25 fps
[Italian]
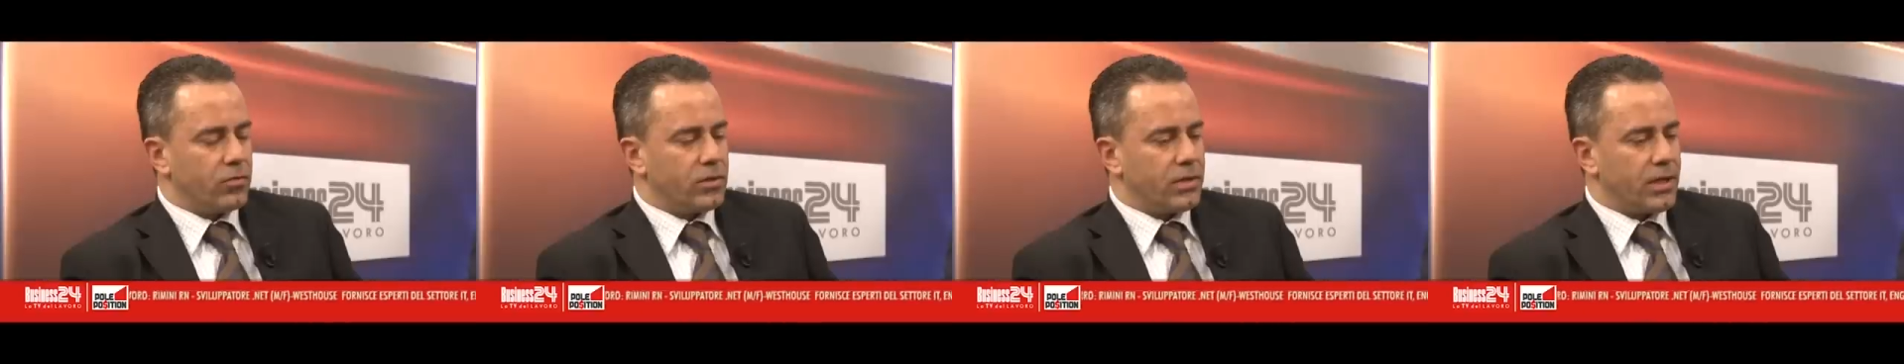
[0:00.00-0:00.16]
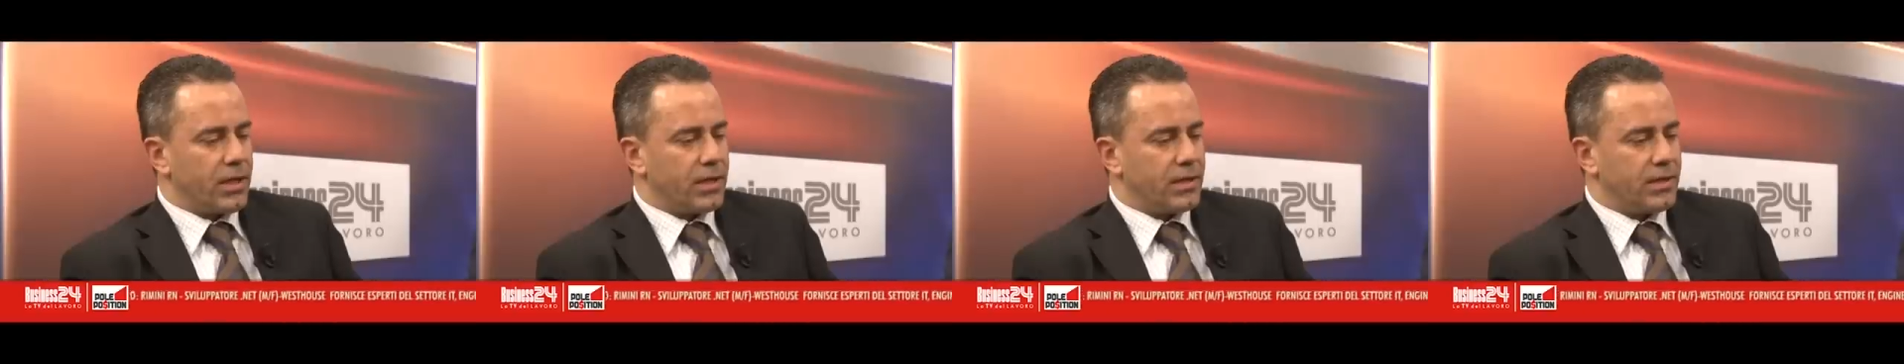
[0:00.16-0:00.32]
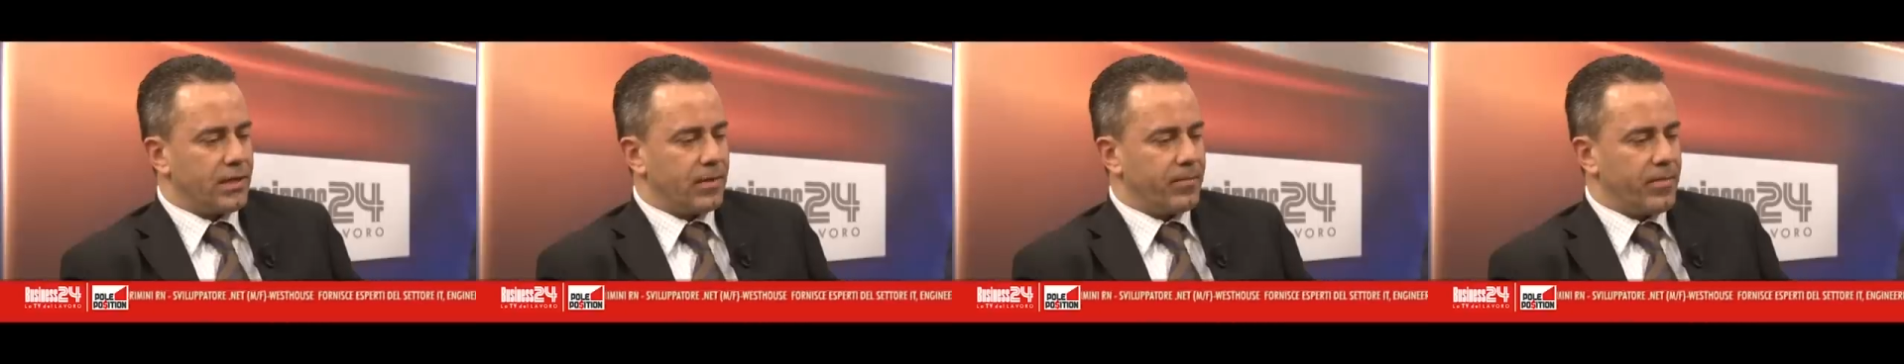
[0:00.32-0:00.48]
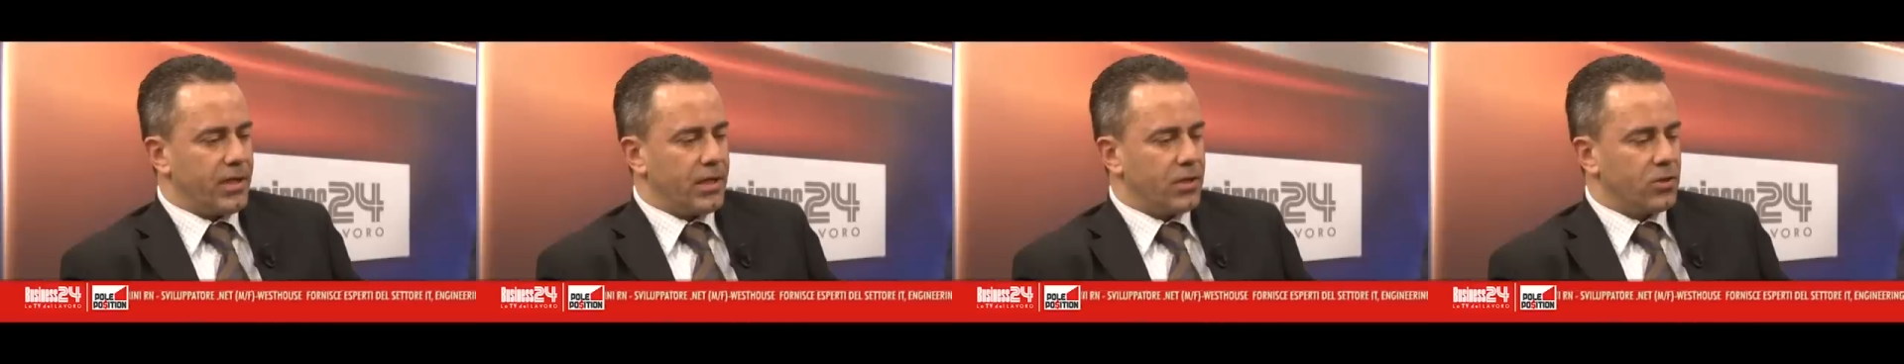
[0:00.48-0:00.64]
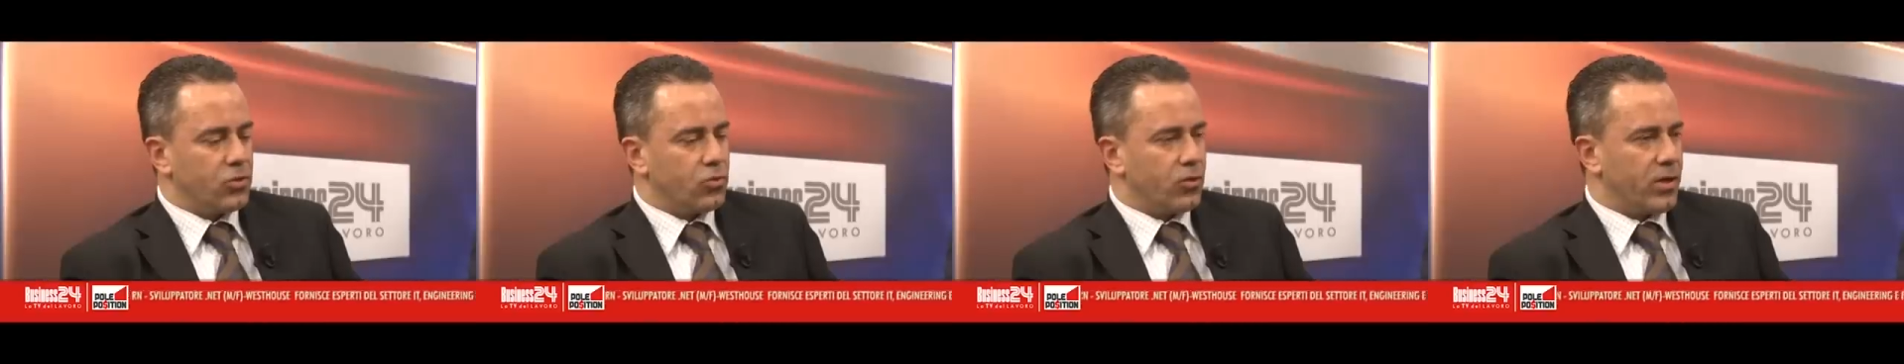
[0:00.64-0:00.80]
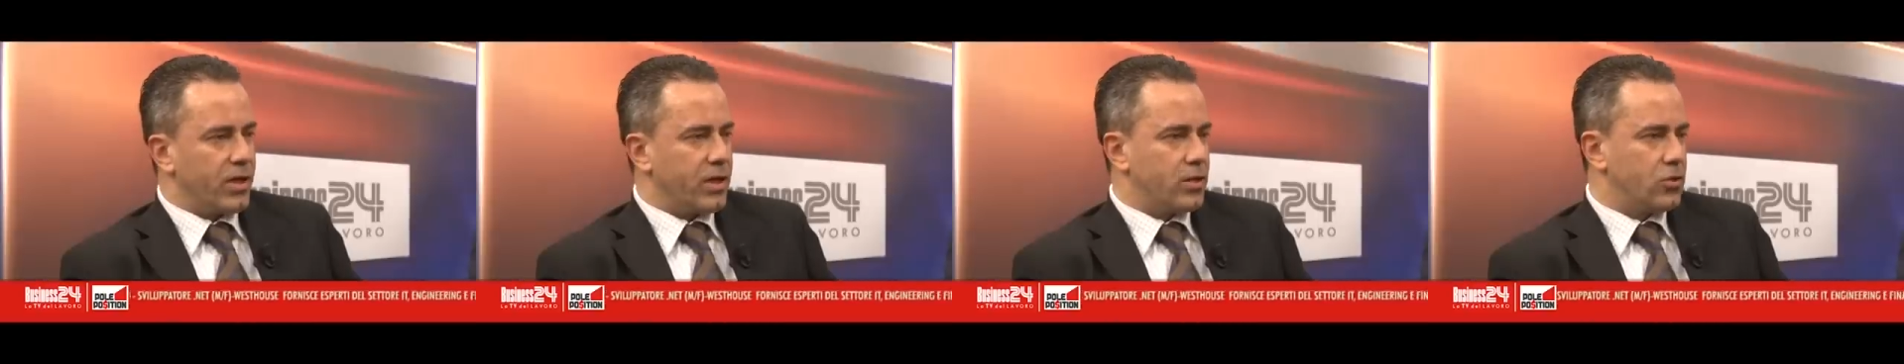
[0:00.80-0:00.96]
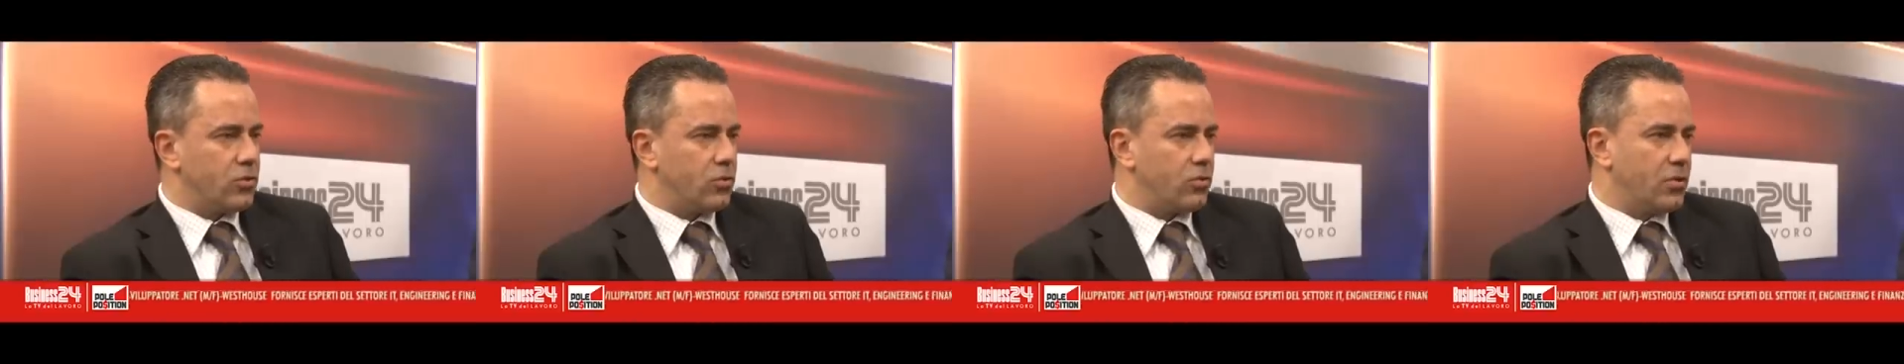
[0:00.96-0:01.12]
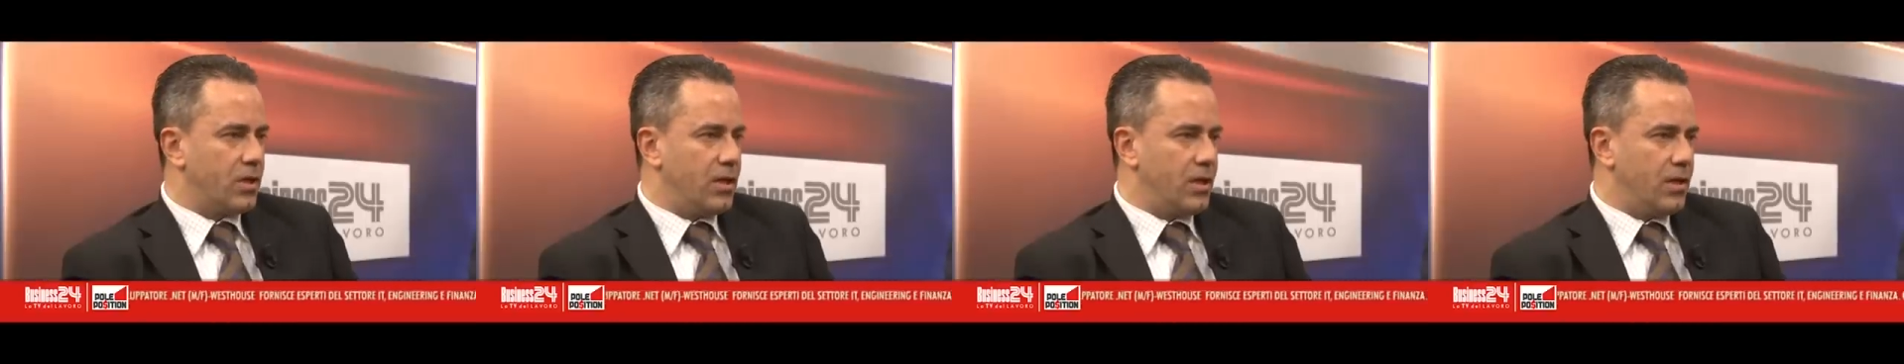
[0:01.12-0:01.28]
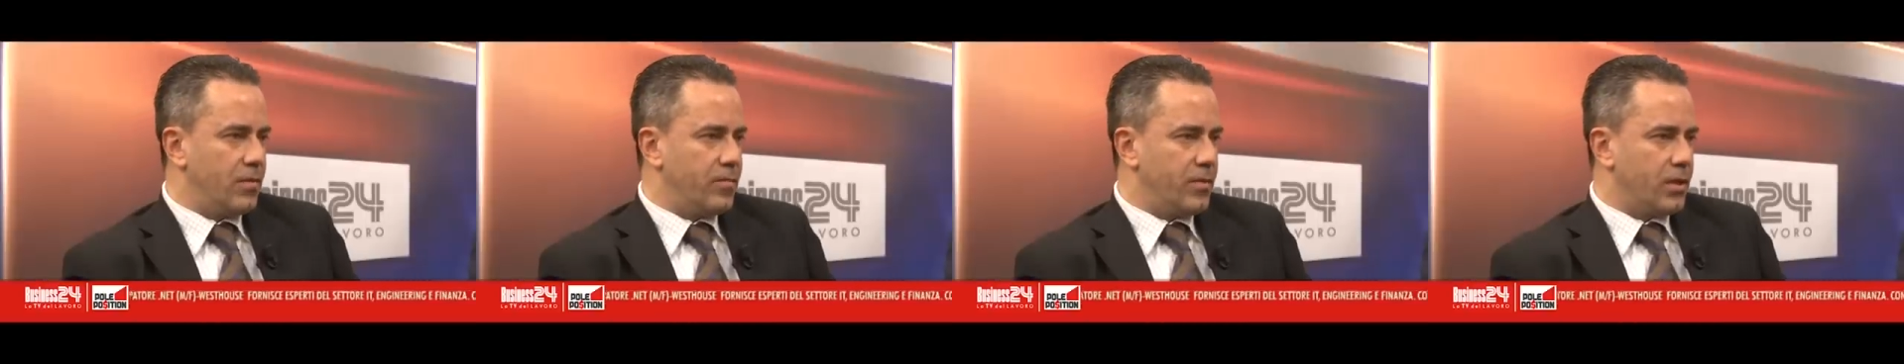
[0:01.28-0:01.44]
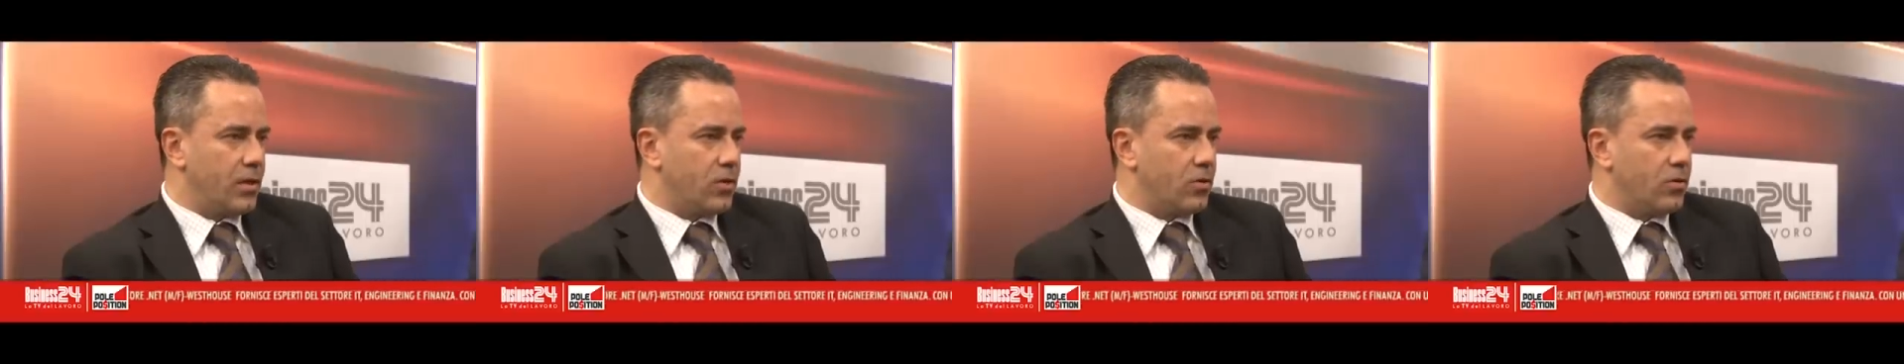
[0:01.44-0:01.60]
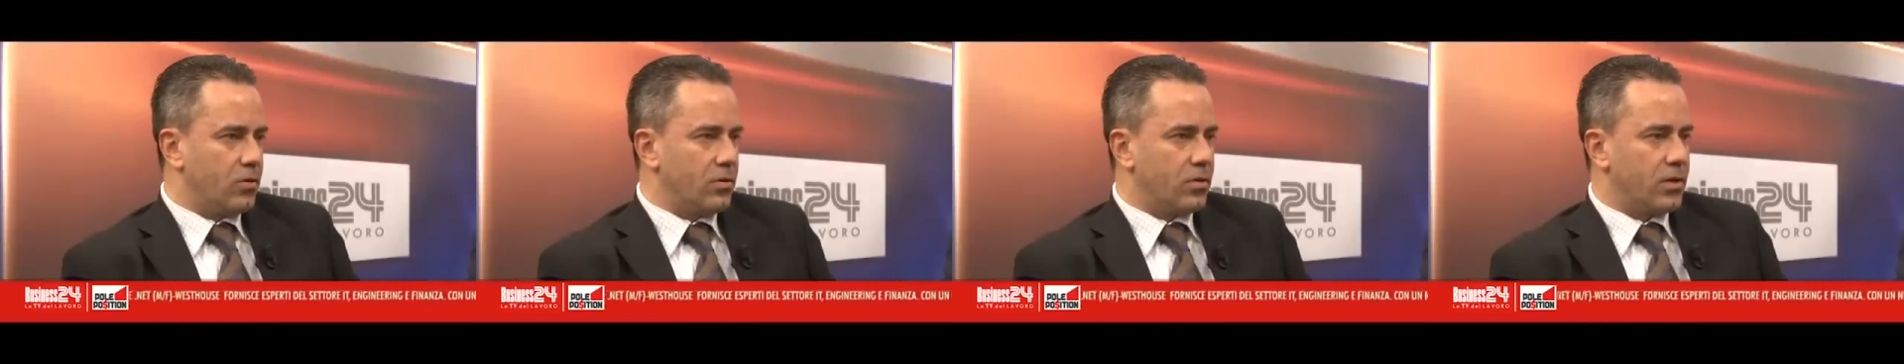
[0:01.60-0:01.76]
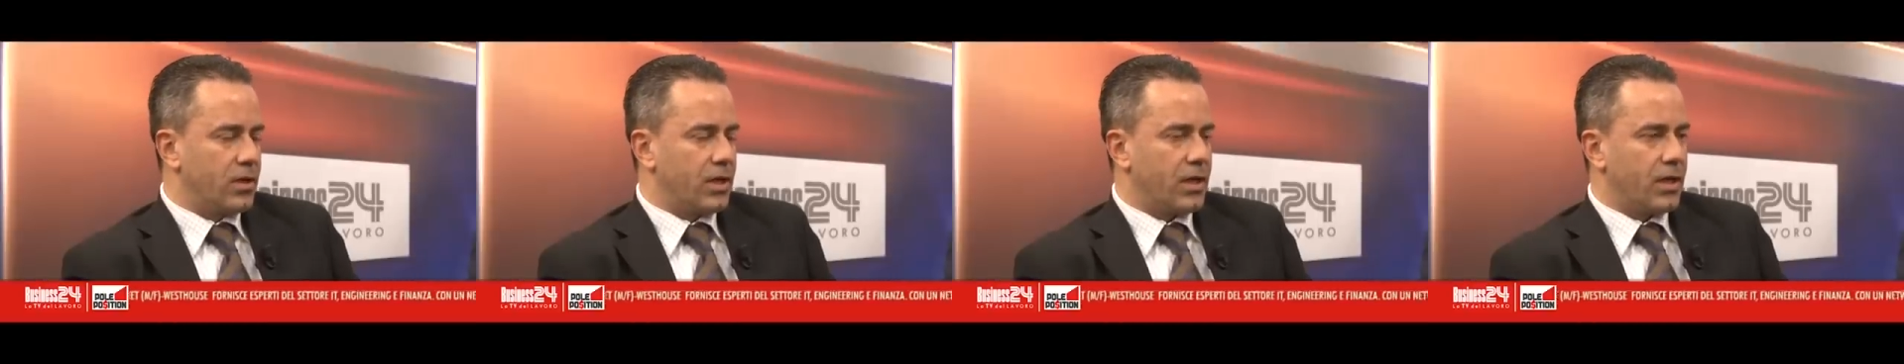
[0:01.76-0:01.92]
trattamento
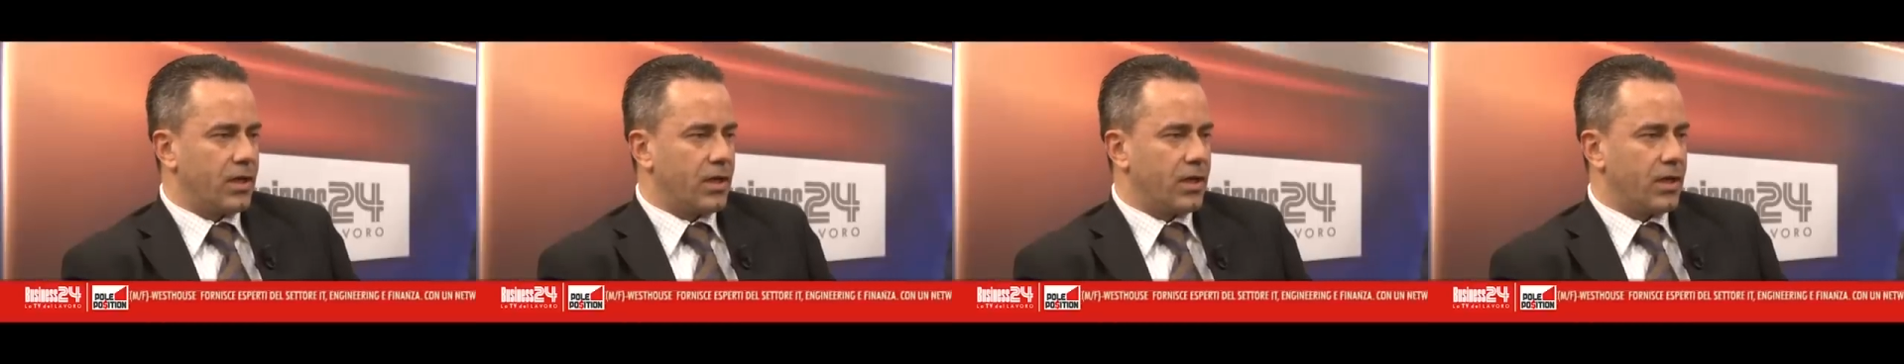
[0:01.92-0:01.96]
elettrochimico